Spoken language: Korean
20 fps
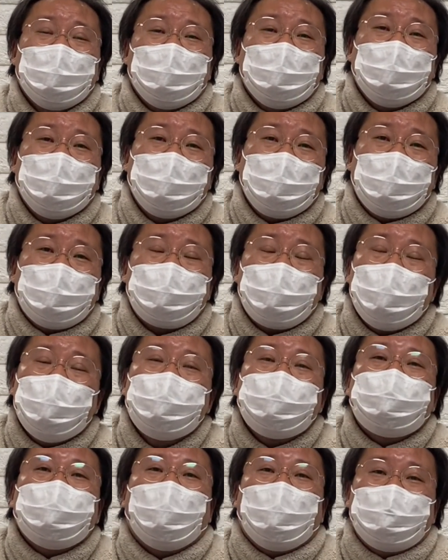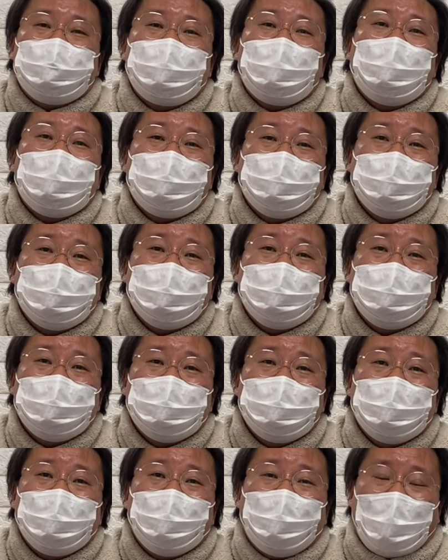이게 도울 수 없더라고요.
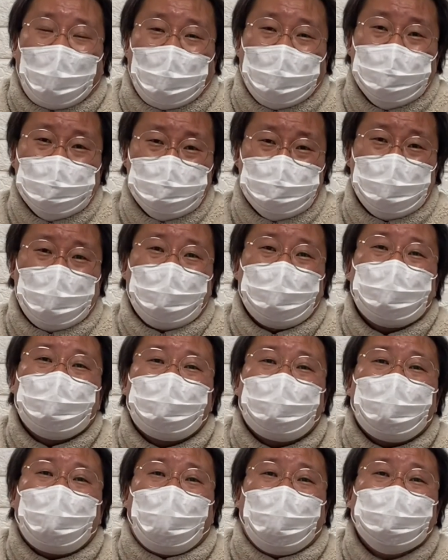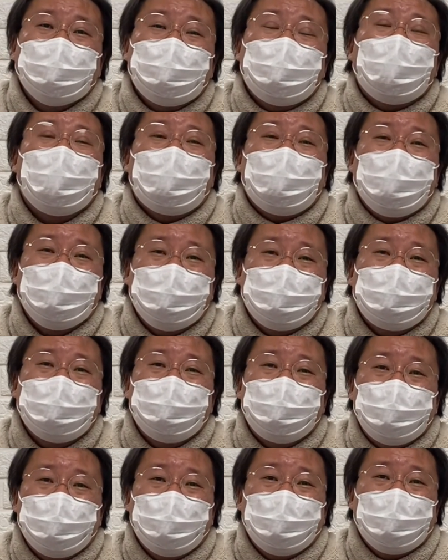마음만 그렇게 간절하게
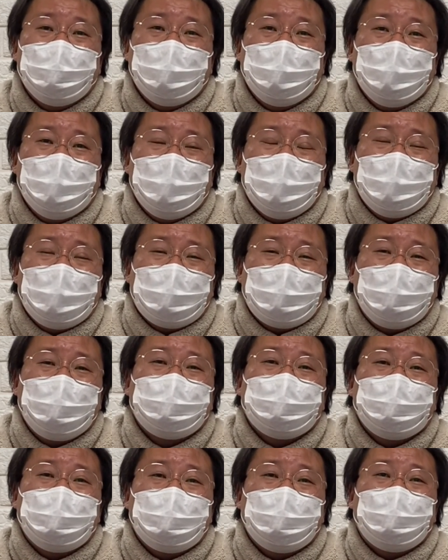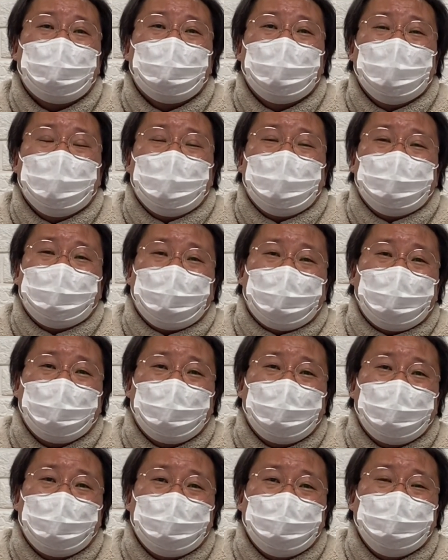있을 뿐. 그래서
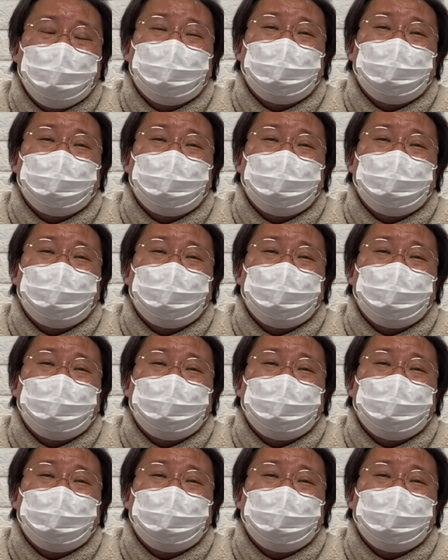제가 이